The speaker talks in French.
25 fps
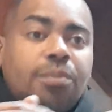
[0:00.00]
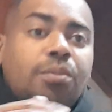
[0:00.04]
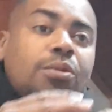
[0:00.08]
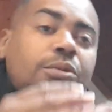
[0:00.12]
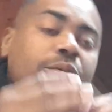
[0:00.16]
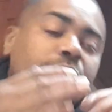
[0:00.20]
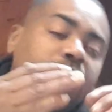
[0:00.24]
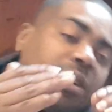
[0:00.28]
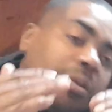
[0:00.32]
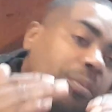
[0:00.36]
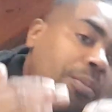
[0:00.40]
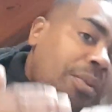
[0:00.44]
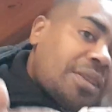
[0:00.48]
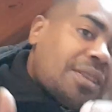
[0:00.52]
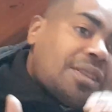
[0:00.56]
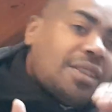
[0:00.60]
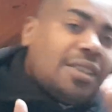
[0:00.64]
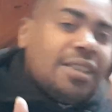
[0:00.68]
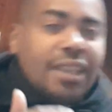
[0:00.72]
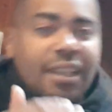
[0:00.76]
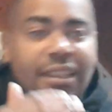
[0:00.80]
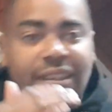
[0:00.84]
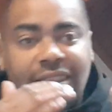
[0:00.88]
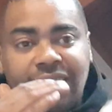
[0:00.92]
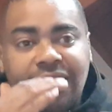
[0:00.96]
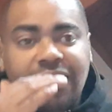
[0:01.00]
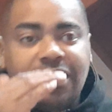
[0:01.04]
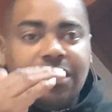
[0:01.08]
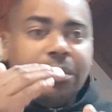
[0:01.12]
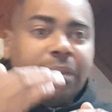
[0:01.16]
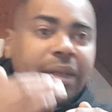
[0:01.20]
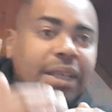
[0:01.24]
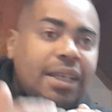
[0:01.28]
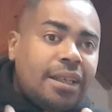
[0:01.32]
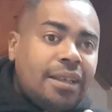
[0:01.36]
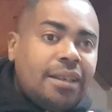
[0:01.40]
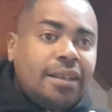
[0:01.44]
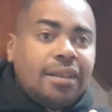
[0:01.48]
Bon, c'est pas ce qu'il a dit,
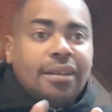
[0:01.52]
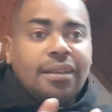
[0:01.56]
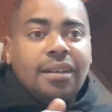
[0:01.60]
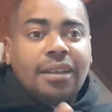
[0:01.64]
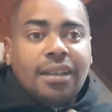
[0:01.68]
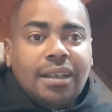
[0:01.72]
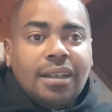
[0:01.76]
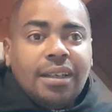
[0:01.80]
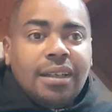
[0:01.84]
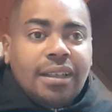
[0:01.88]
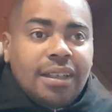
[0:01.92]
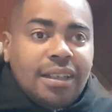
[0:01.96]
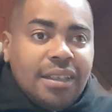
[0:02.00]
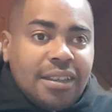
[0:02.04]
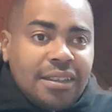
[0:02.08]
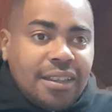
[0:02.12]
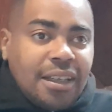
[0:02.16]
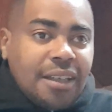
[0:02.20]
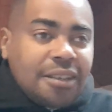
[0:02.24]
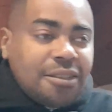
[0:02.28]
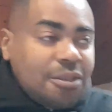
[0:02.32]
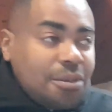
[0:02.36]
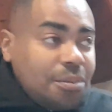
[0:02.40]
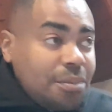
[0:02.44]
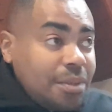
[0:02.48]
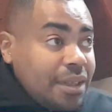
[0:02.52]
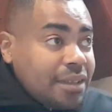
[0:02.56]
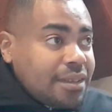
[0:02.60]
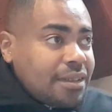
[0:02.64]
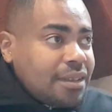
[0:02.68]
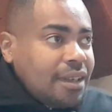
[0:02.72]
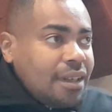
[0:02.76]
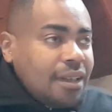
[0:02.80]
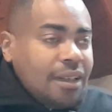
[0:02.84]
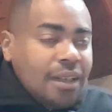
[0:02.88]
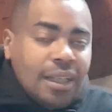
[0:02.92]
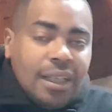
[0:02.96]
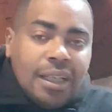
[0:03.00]
mais ça ressemble à
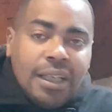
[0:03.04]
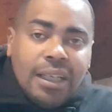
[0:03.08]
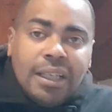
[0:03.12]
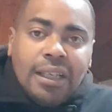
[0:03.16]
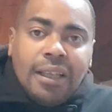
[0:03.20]
ça.